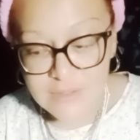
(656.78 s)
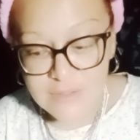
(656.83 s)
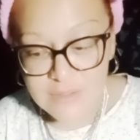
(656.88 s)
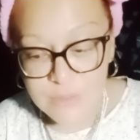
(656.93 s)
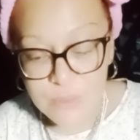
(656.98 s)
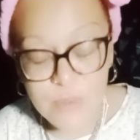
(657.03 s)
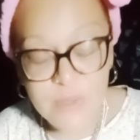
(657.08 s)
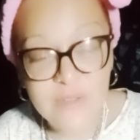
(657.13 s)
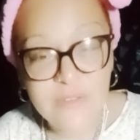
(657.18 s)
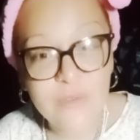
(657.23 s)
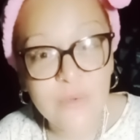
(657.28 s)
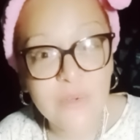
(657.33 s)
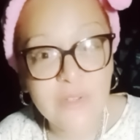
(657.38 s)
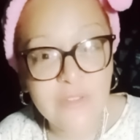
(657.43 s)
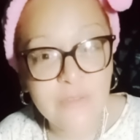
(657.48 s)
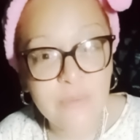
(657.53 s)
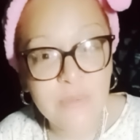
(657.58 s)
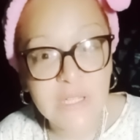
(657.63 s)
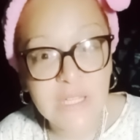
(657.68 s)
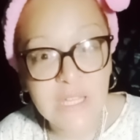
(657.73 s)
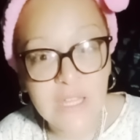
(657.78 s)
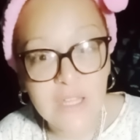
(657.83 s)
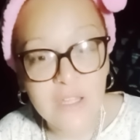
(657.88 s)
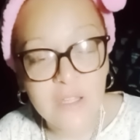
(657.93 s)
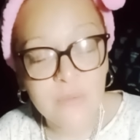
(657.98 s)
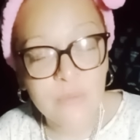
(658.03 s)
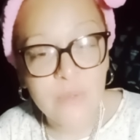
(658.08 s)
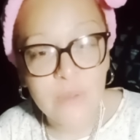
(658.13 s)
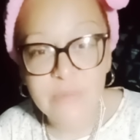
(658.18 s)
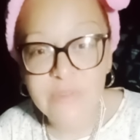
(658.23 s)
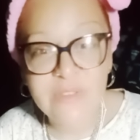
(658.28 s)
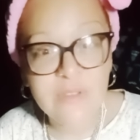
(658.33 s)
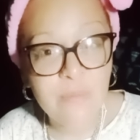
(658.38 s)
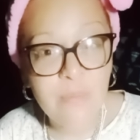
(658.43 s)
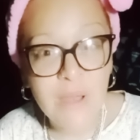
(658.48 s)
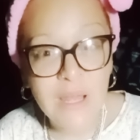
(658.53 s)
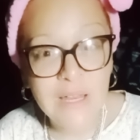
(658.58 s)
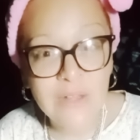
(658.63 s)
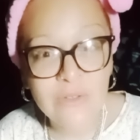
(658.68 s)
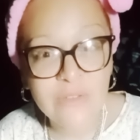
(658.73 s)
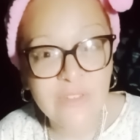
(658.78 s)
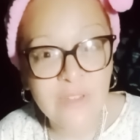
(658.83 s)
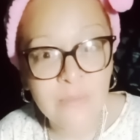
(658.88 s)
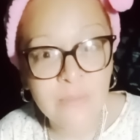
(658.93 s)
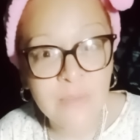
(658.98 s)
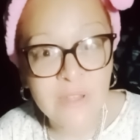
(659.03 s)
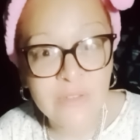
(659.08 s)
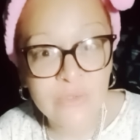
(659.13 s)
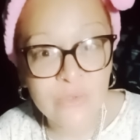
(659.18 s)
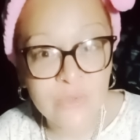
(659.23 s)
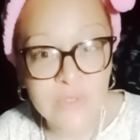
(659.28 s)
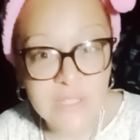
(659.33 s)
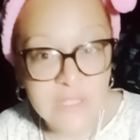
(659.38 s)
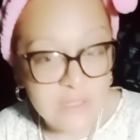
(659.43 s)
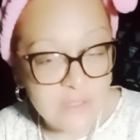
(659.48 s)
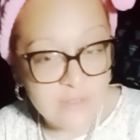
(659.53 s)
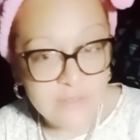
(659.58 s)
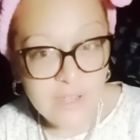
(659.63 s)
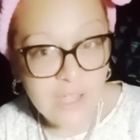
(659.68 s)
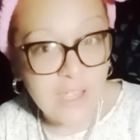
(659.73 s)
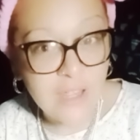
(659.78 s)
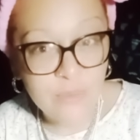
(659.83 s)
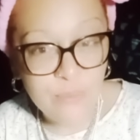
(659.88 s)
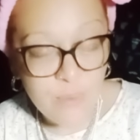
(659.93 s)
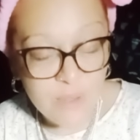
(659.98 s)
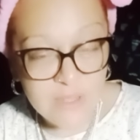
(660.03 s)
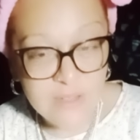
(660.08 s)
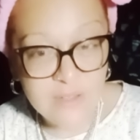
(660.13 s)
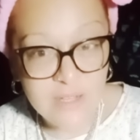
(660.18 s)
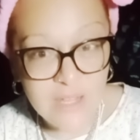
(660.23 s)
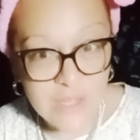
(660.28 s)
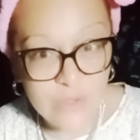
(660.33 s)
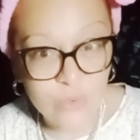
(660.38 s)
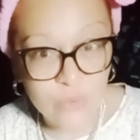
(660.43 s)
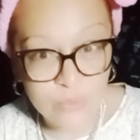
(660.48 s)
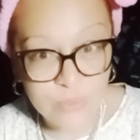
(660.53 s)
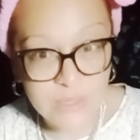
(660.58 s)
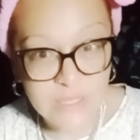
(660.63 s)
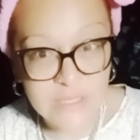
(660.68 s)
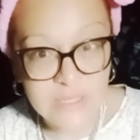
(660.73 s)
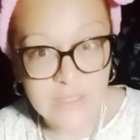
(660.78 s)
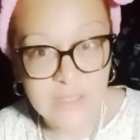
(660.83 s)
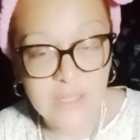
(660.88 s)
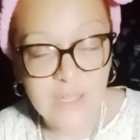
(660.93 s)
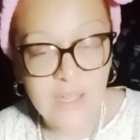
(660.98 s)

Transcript: et expliqué même s'il parlait en Amazonie t'inquiète pas qu'il a compris